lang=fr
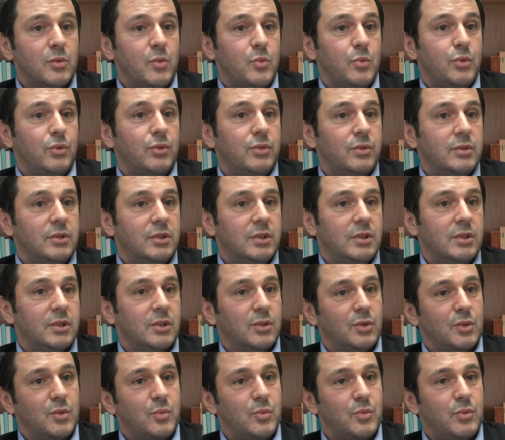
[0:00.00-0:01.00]
On peut se
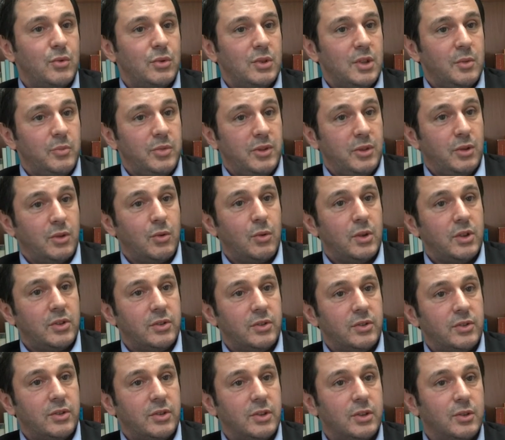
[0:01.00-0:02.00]
dire que pour des pays en
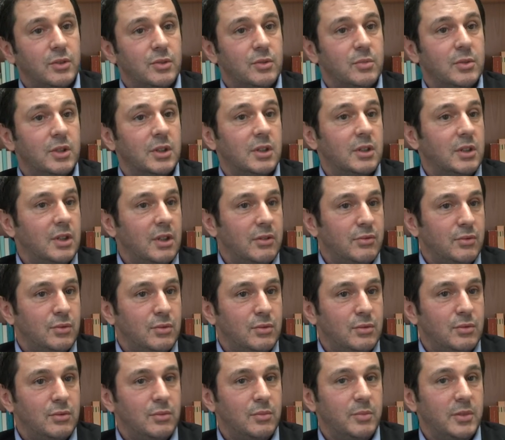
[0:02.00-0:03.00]
croissance économique, la
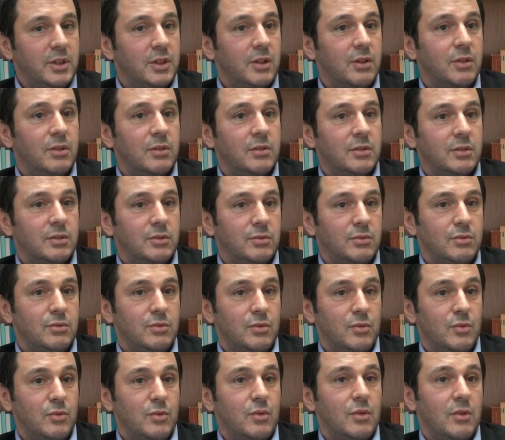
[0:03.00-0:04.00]
venue de migrants est
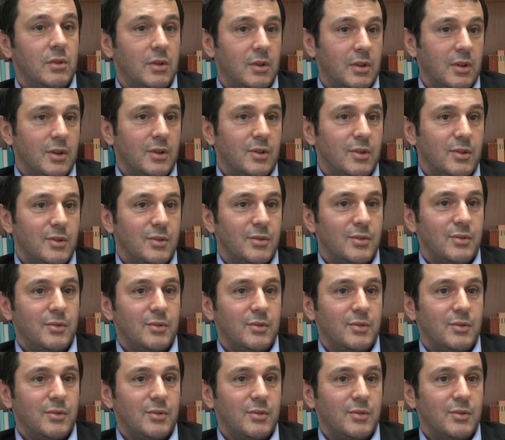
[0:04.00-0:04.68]
une...